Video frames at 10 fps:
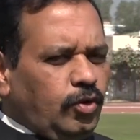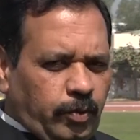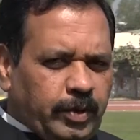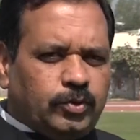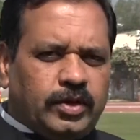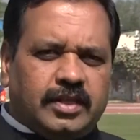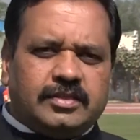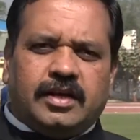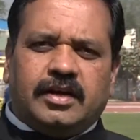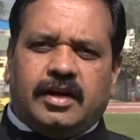और मैं गुजरात
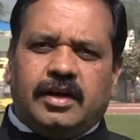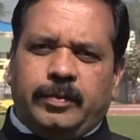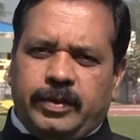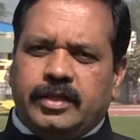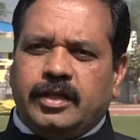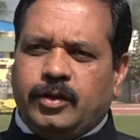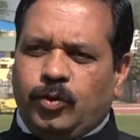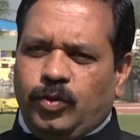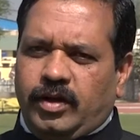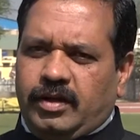सरकार का अभिनंदन
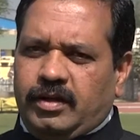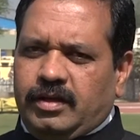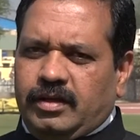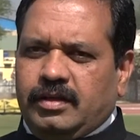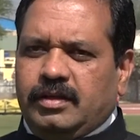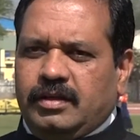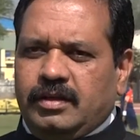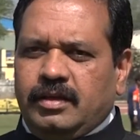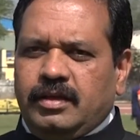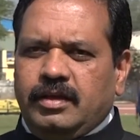करूँगा
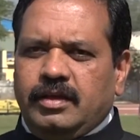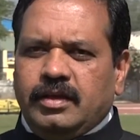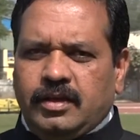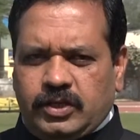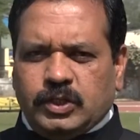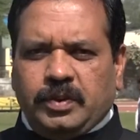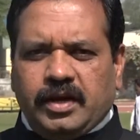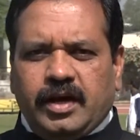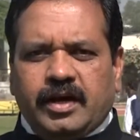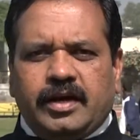कि जिस
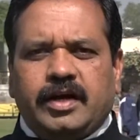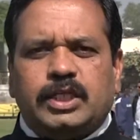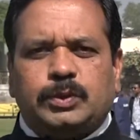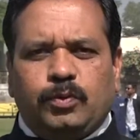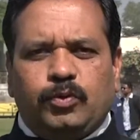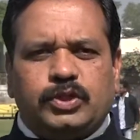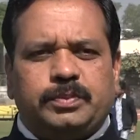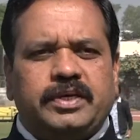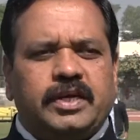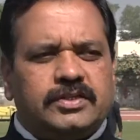प्रकार का
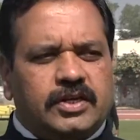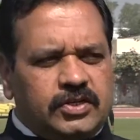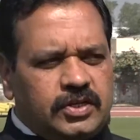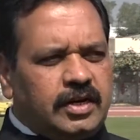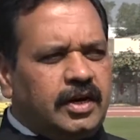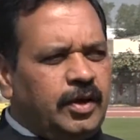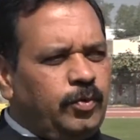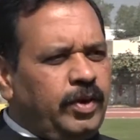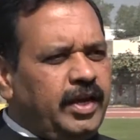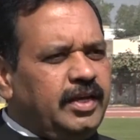स्पोर्ट्स में यहाँ स्ट्रक्चर खड़ा
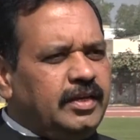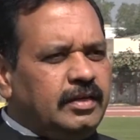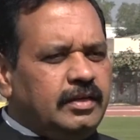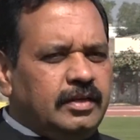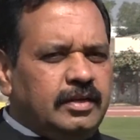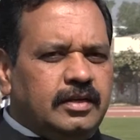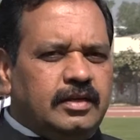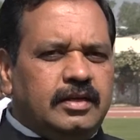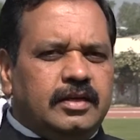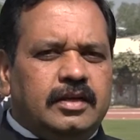हुआ है
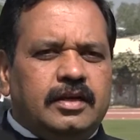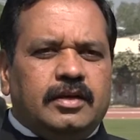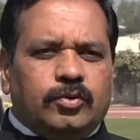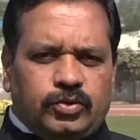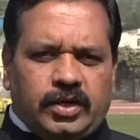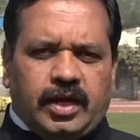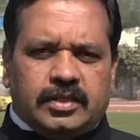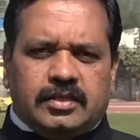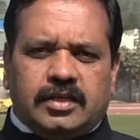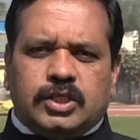
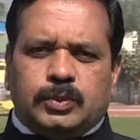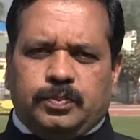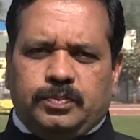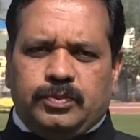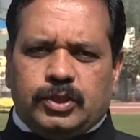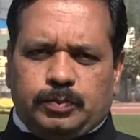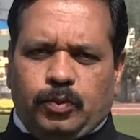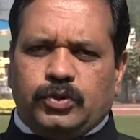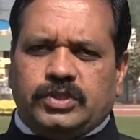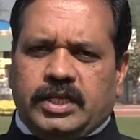गुजरात
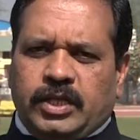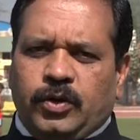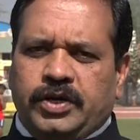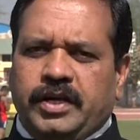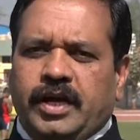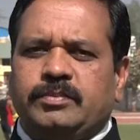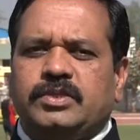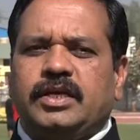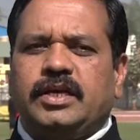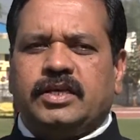स्पोर्ट्स अथॉरिटी नाम
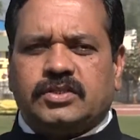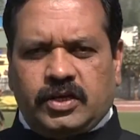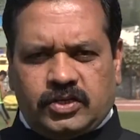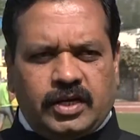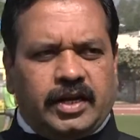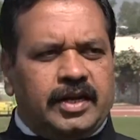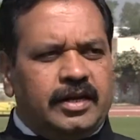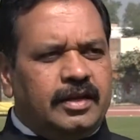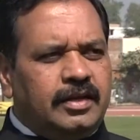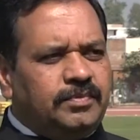से एक स्ट्रक्चर है
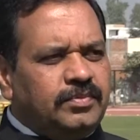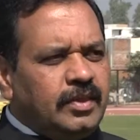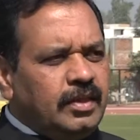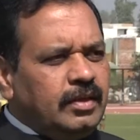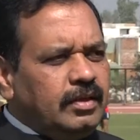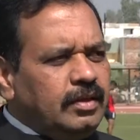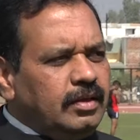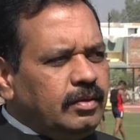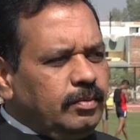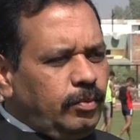
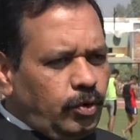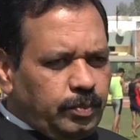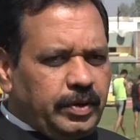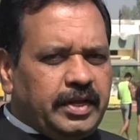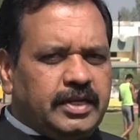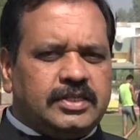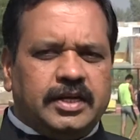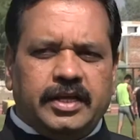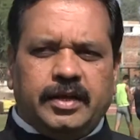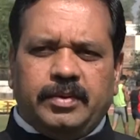बहुत बढ़िया
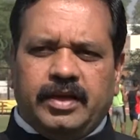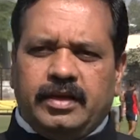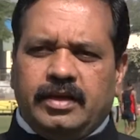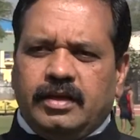स्टेडियम है